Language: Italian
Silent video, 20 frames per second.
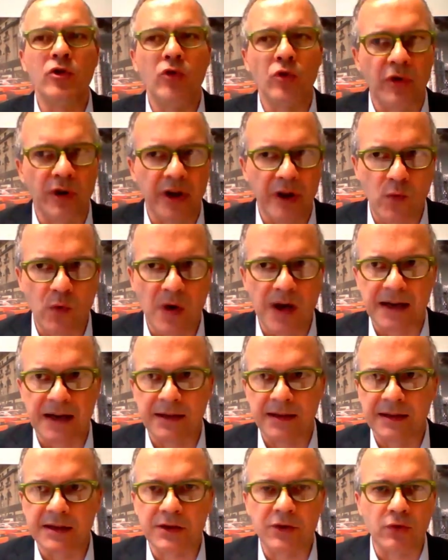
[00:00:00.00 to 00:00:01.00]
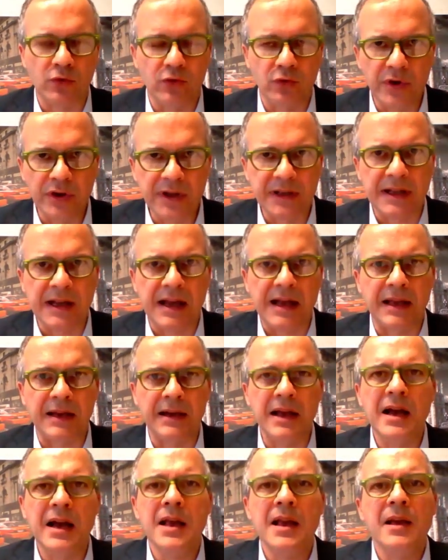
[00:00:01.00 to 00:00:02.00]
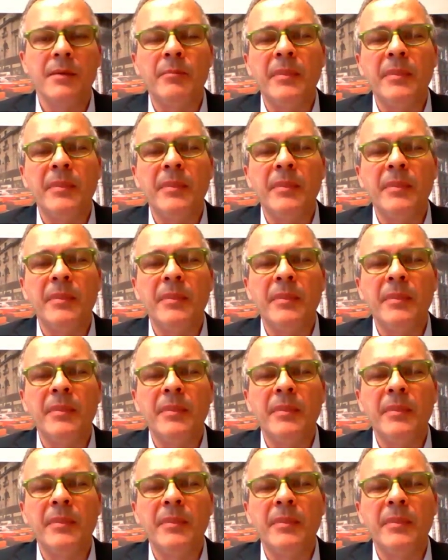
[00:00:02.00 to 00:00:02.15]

che non riguarda solo l'Italia,